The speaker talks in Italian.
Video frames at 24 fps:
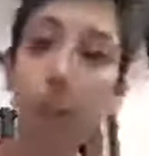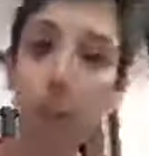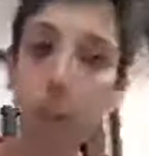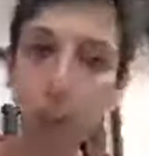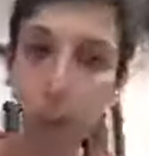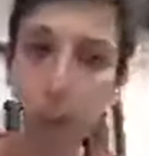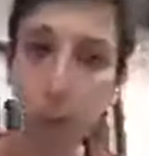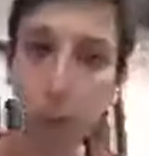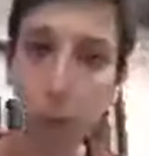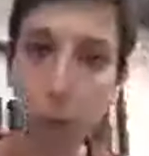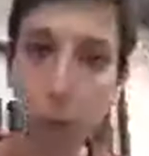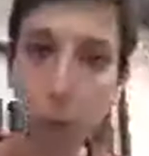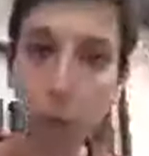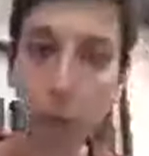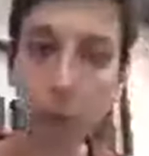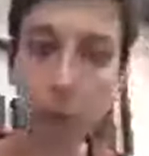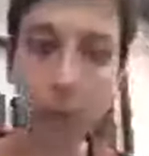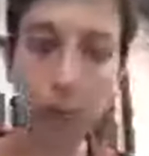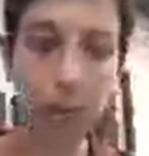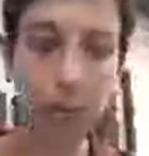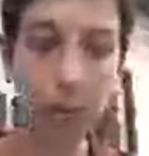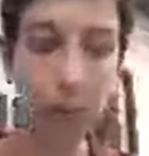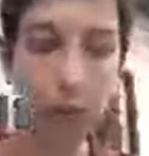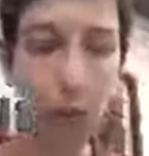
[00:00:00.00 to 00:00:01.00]
però dopo ve le
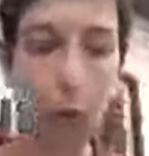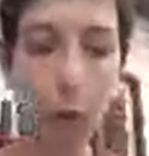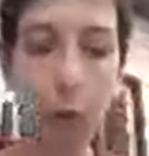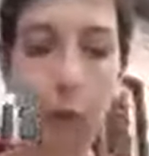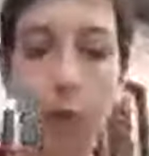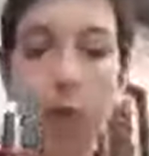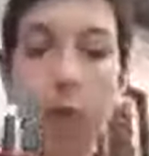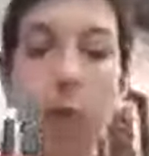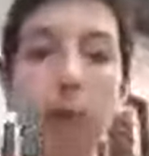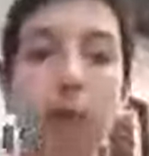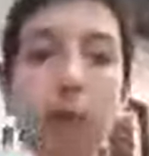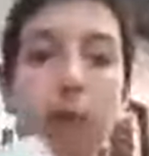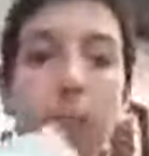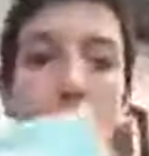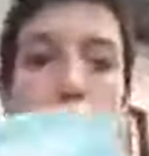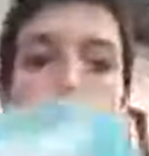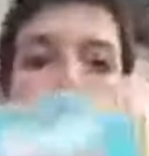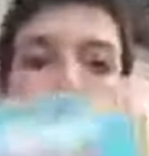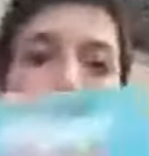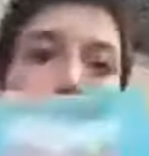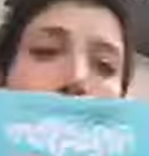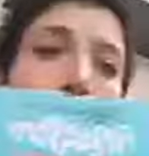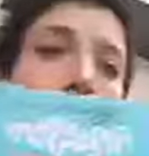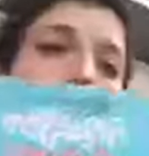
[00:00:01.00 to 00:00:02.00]
elenco. Vi
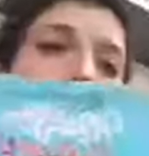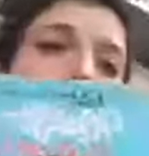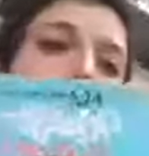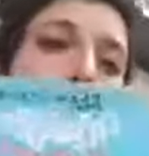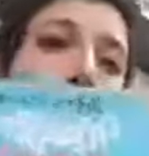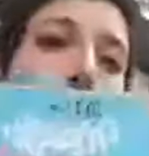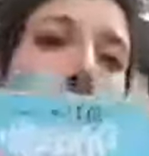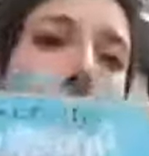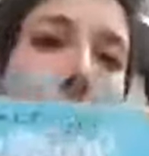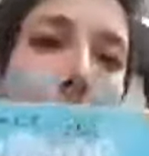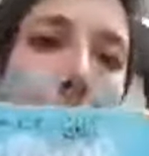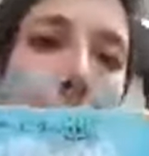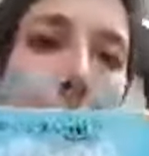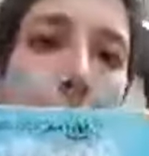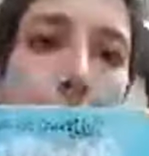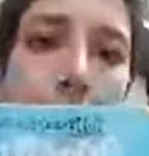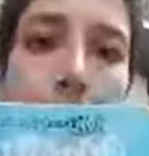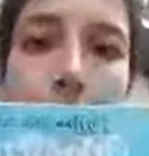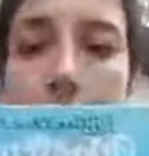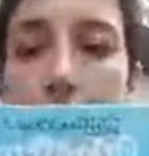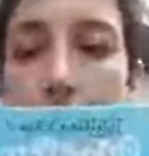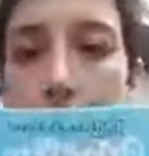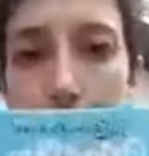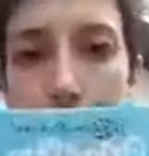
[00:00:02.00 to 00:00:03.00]
faccio vedere quella
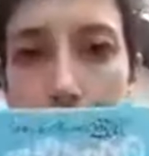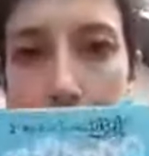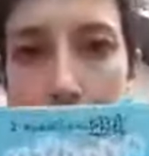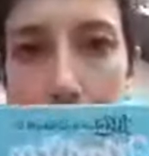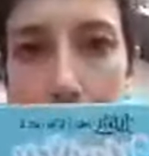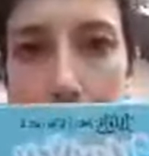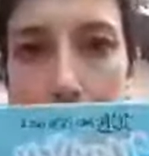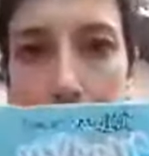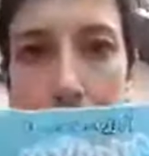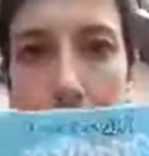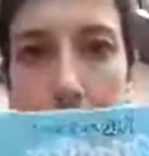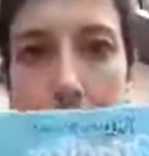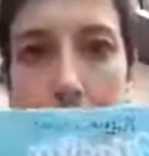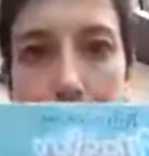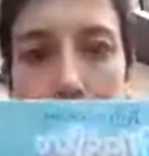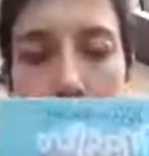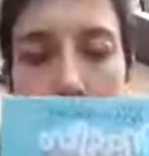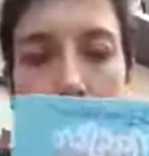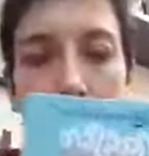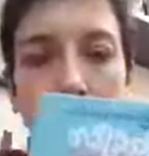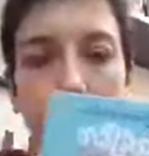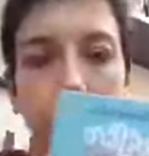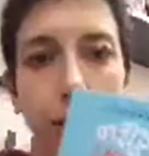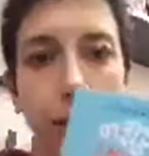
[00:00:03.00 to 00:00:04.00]
che è la mia storia
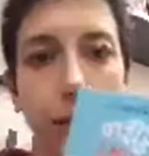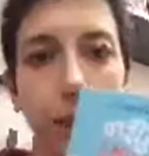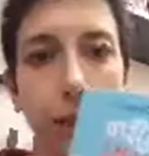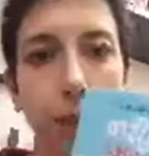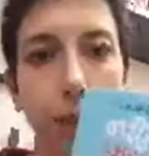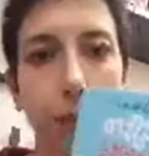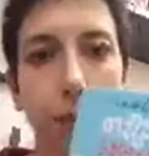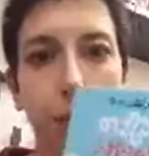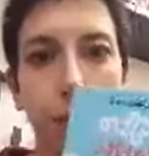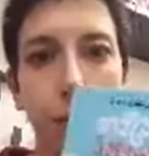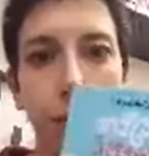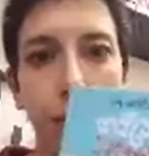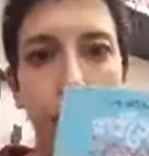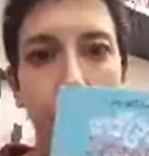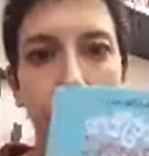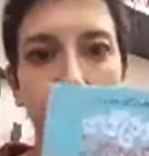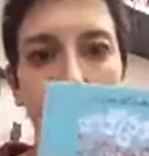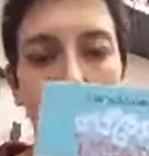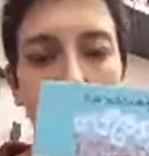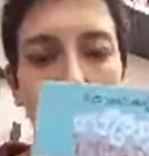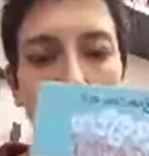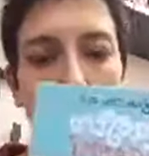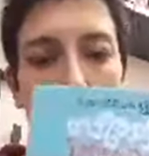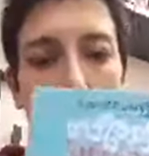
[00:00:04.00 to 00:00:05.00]
dell'infanzia per farvi
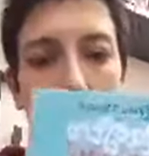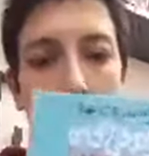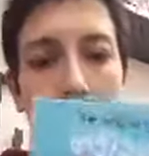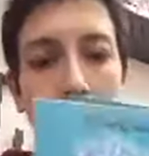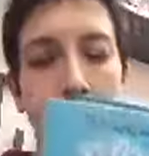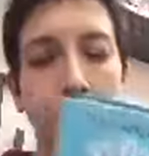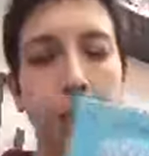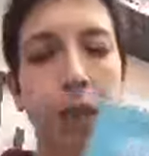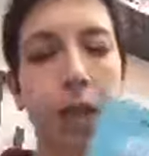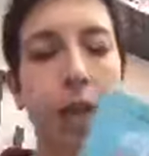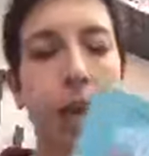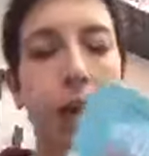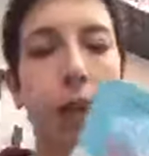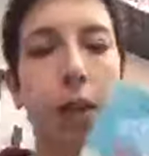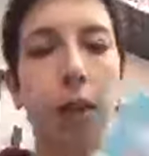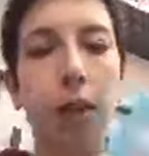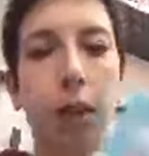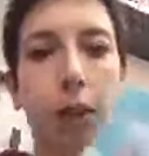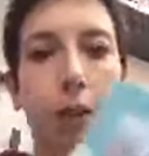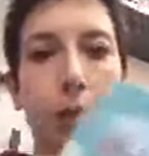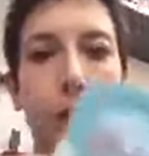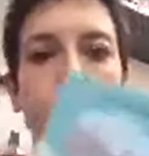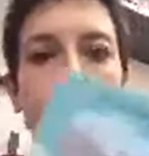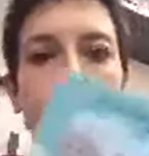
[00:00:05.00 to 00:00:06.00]
capire com'è.
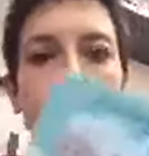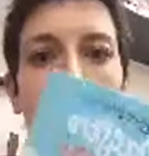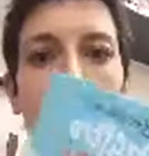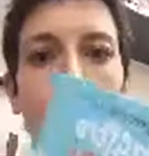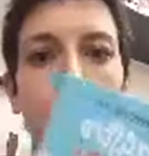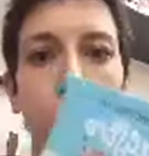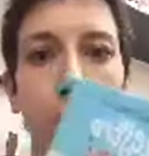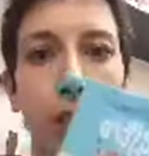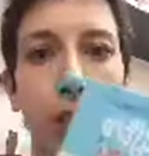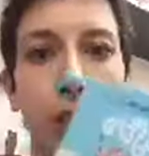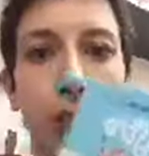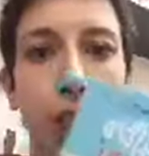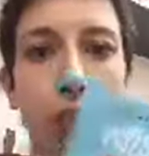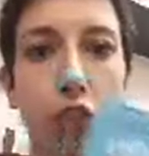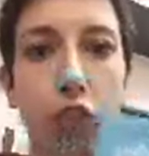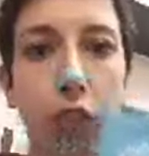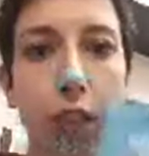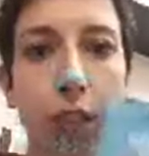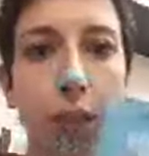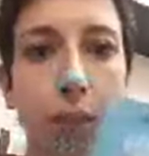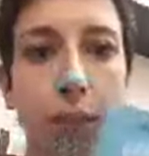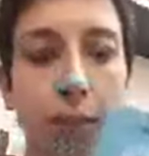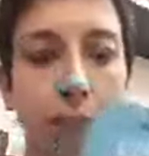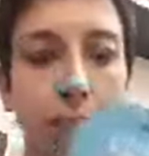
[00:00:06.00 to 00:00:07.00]
Allora, sono pagine
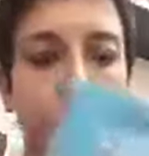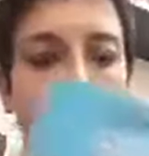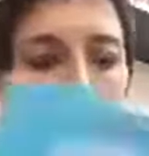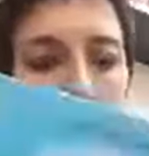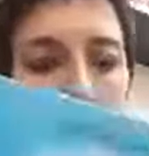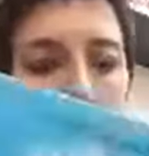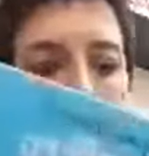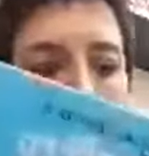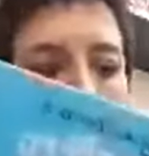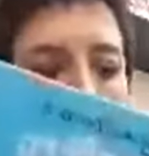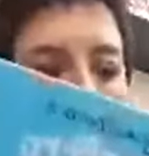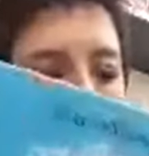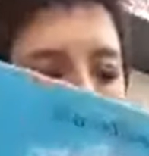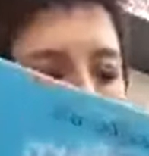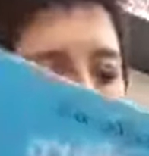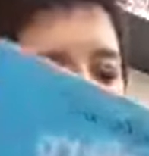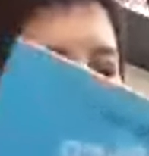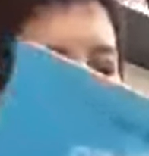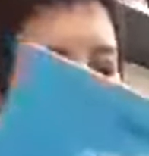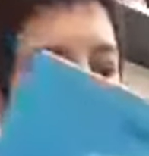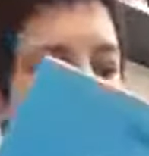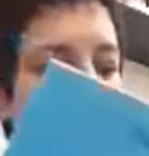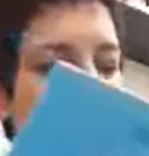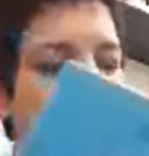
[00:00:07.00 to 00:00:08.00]
rigide,
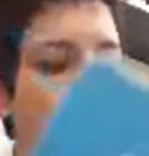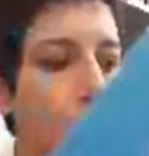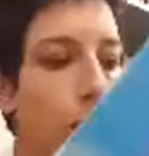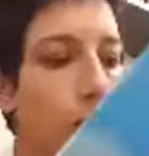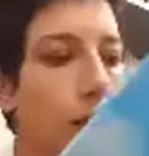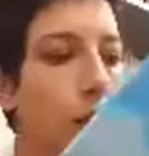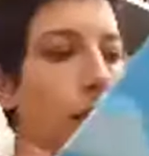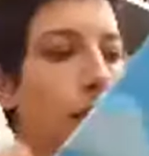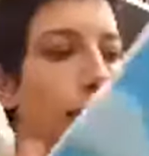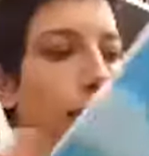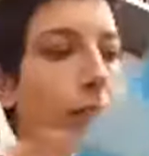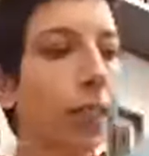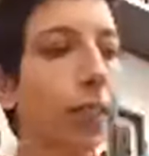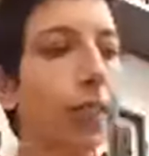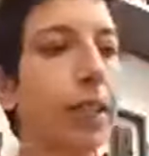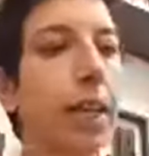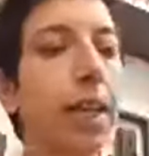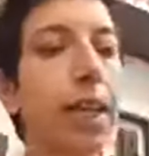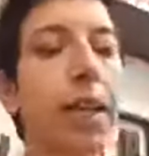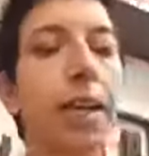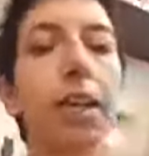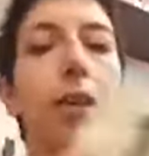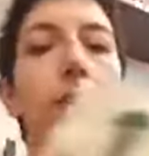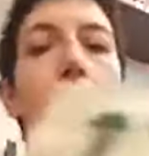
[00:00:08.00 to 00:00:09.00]

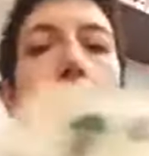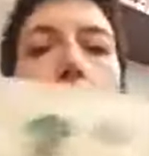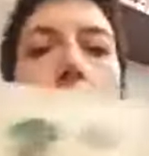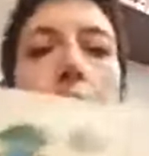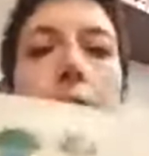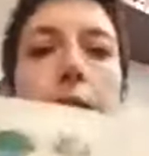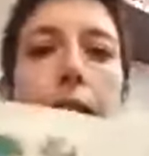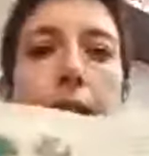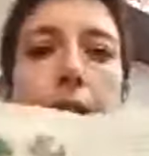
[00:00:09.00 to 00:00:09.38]
all'interno,